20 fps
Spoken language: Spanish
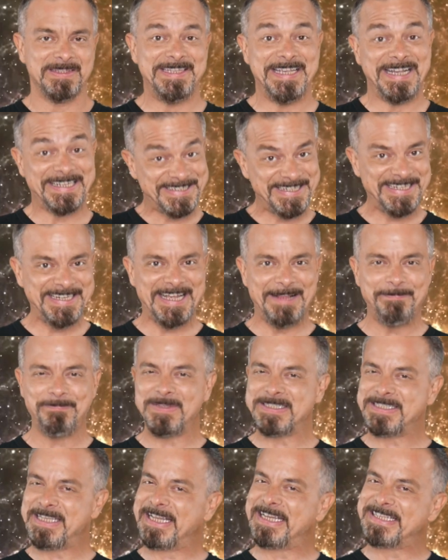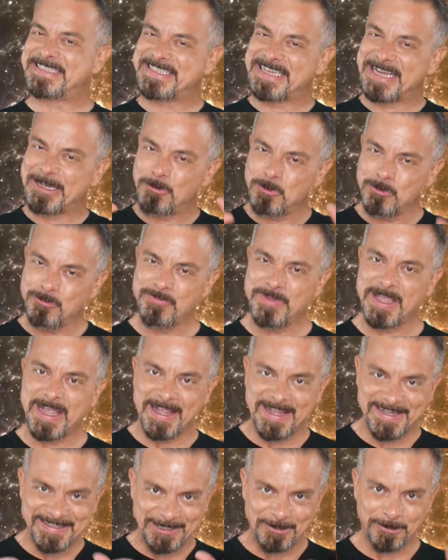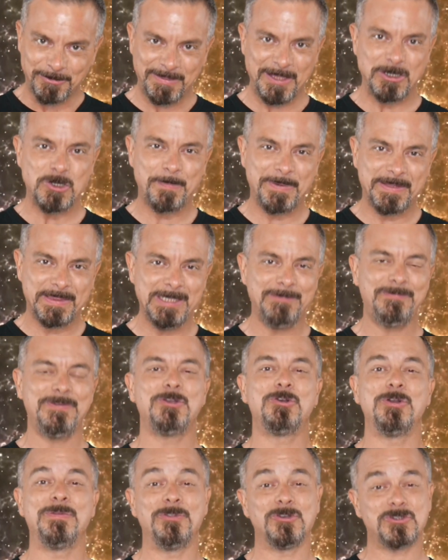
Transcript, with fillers: Y así, antes de que se hunda en el Océano Pacífico en